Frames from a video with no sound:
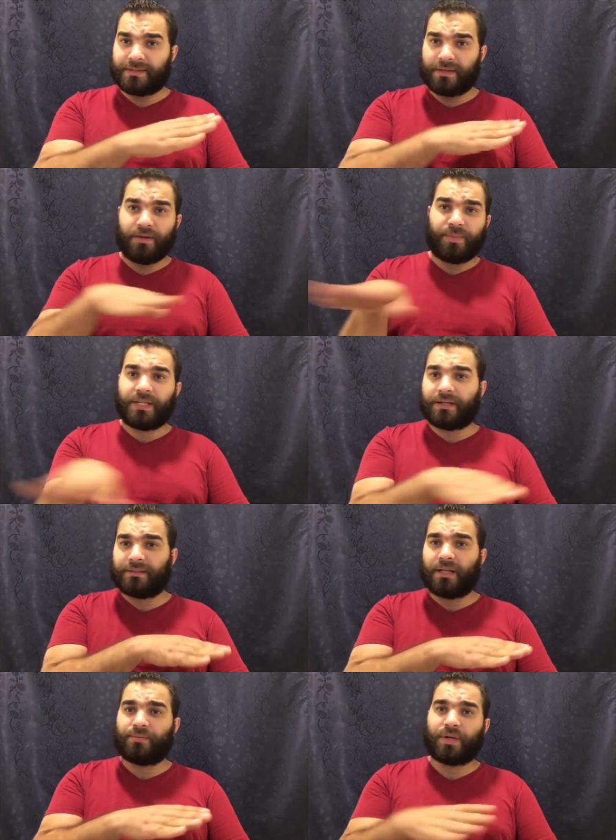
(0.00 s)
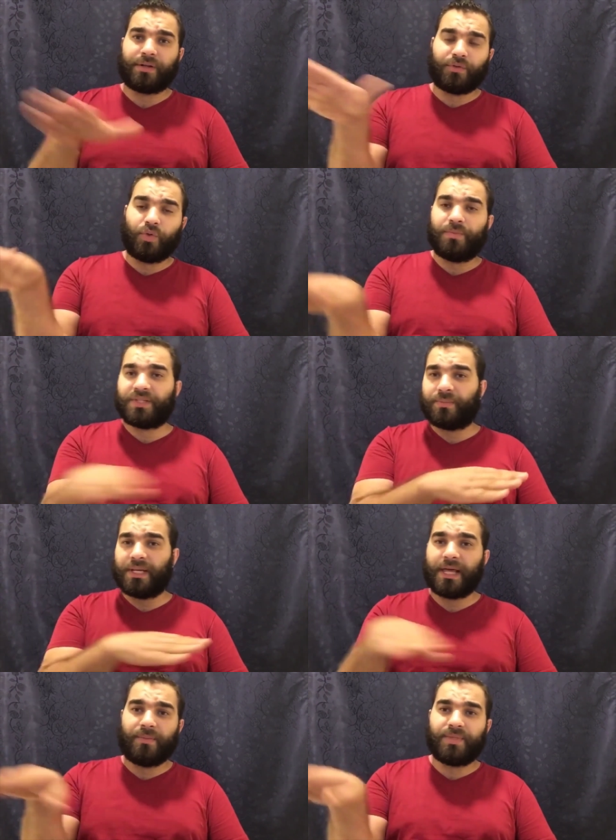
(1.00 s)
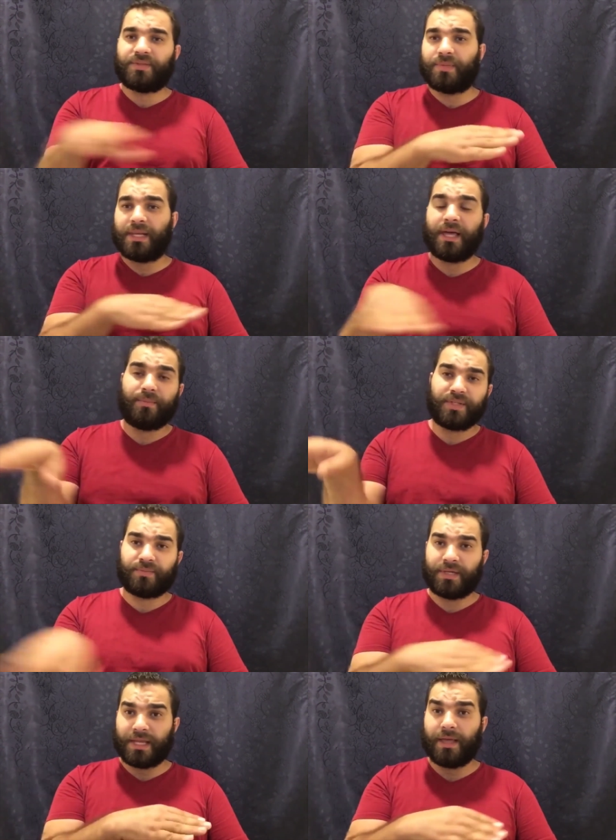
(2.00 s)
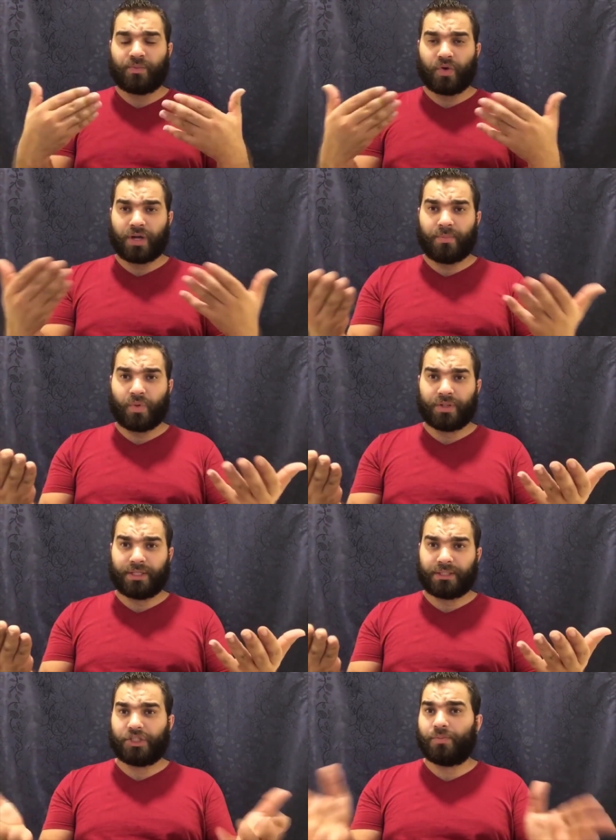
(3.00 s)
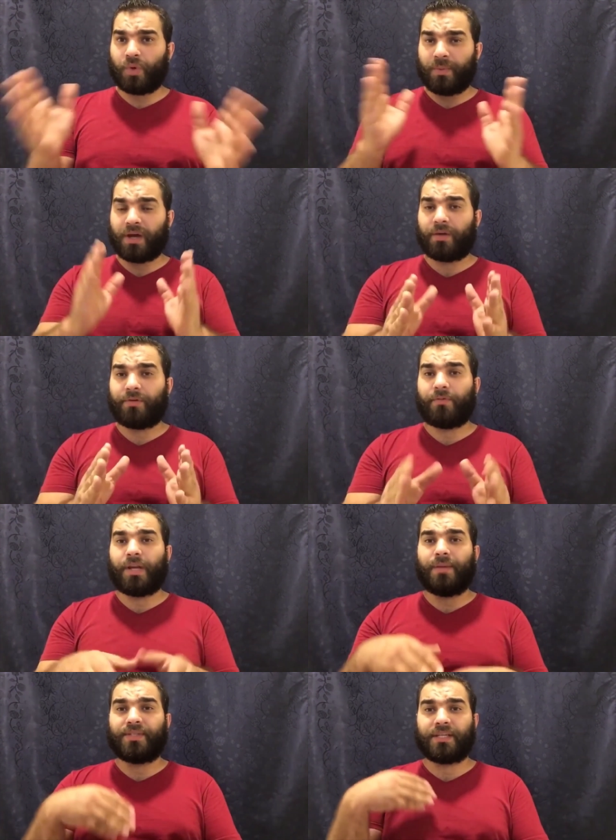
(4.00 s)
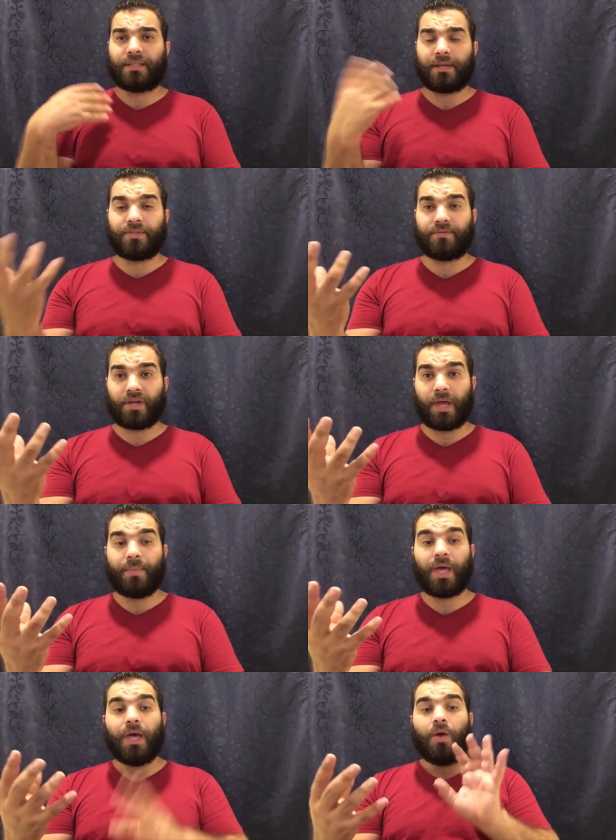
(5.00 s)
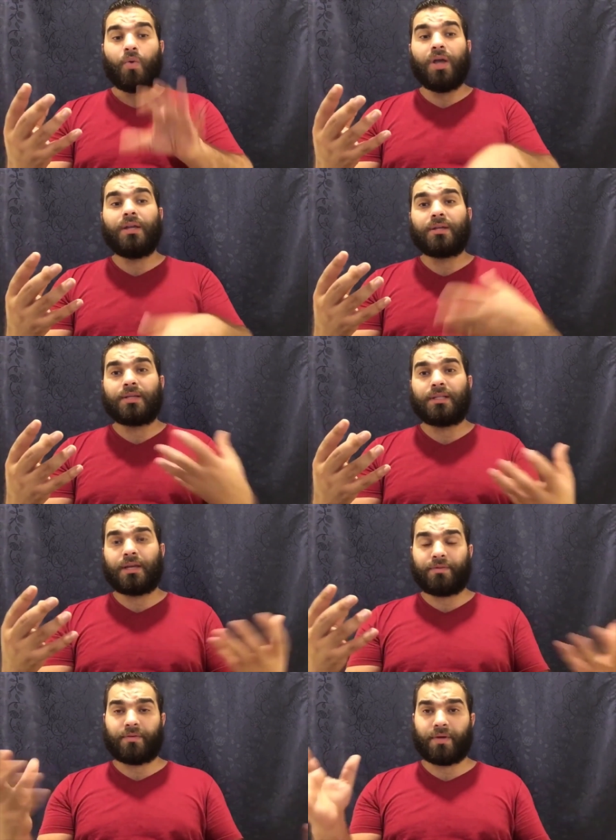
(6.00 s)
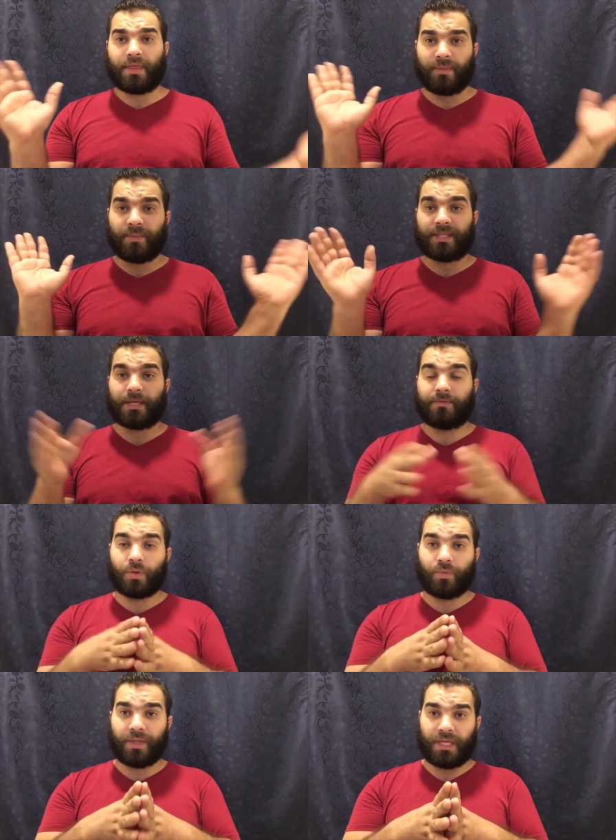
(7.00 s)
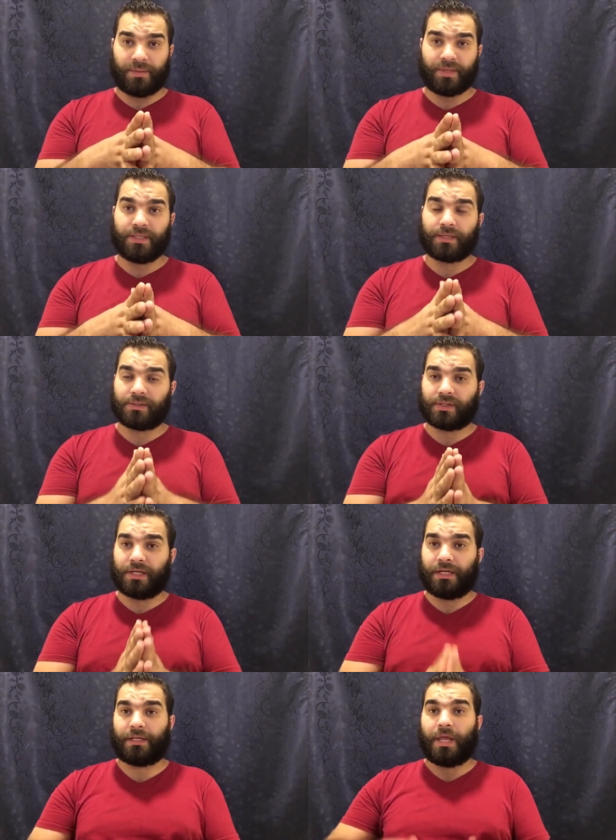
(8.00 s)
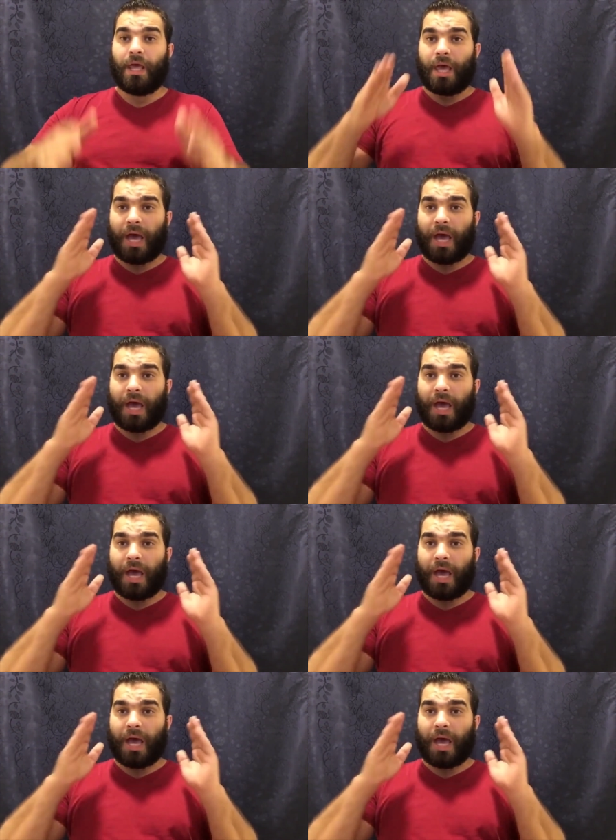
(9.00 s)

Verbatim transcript: على السرير بتاعك ثلاث مرات تقول بسم الله بسم الله بسم الله اسمك رب وضعت جنبي وبك ارفع فانا مسكت نفسي فارحمها وان ارسلتها فاحفظها بما تحفظ به عبادك الصالحين